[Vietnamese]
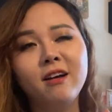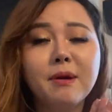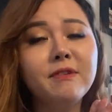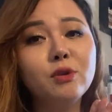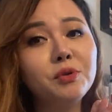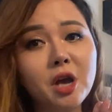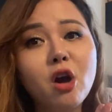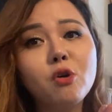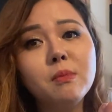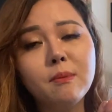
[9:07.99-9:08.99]
Bởi vì nuôi
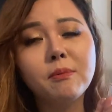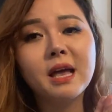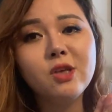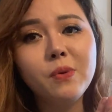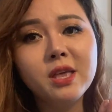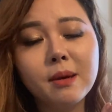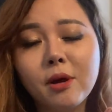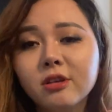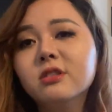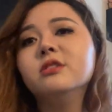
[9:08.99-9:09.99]
chó cũng là một cái duyên nha
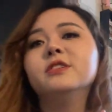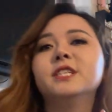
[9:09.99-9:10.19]
mọi người.